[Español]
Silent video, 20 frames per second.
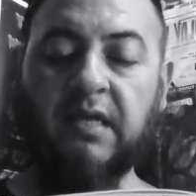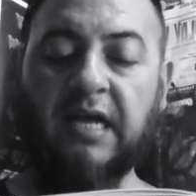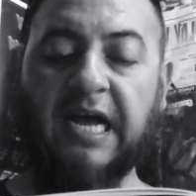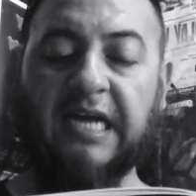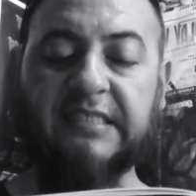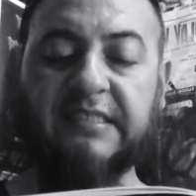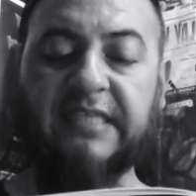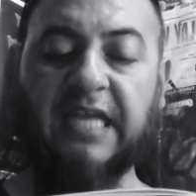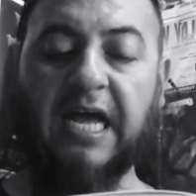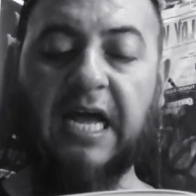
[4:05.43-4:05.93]

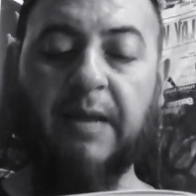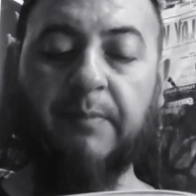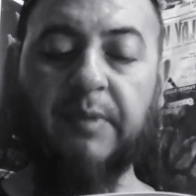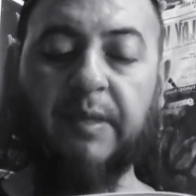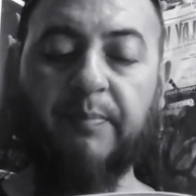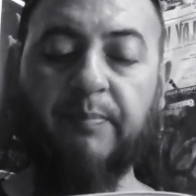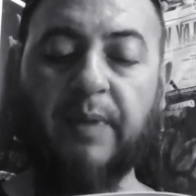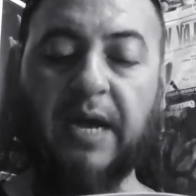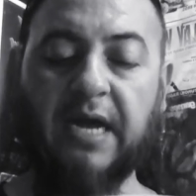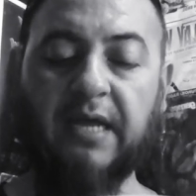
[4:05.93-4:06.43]
hasta a
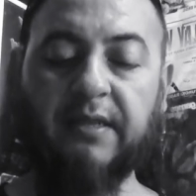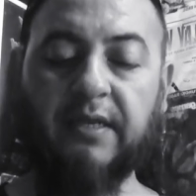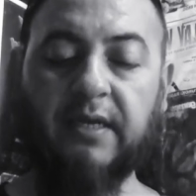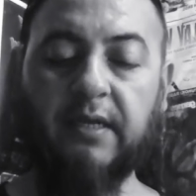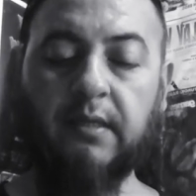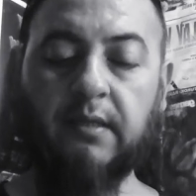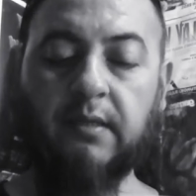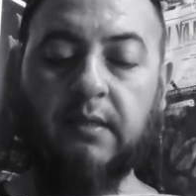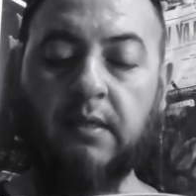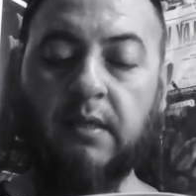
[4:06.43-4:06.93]
mi
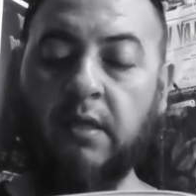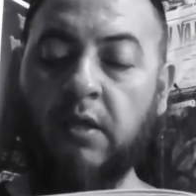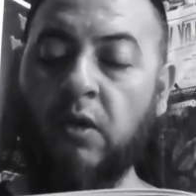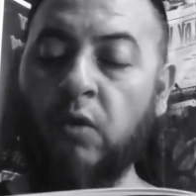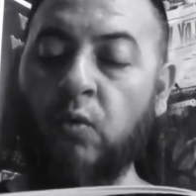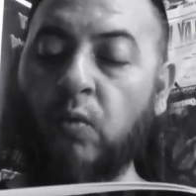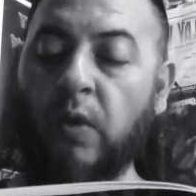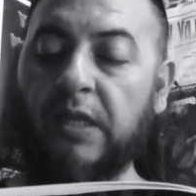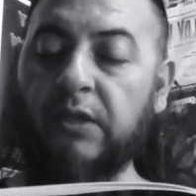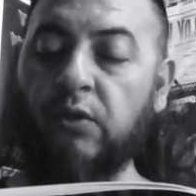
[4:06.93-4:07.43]
padre,
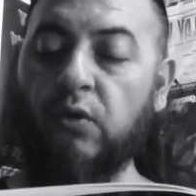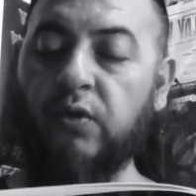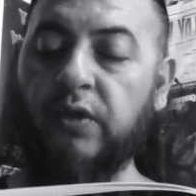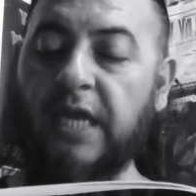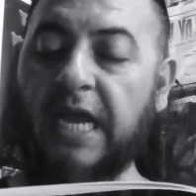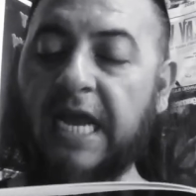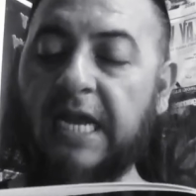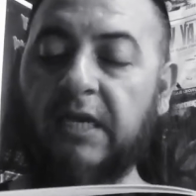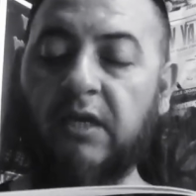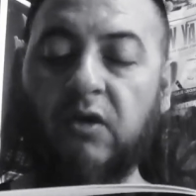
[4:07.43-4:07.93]
cuando
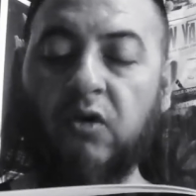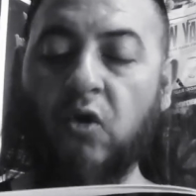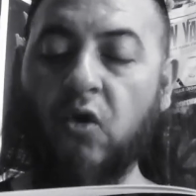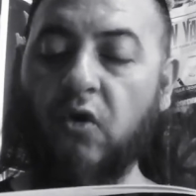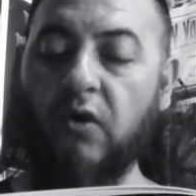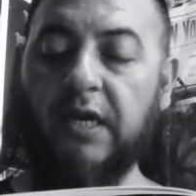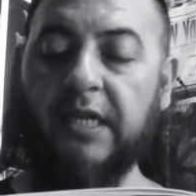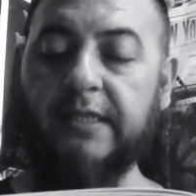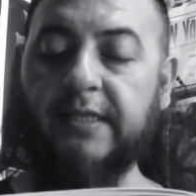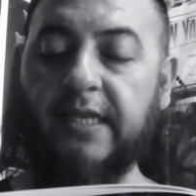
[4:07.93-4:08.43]
ya no le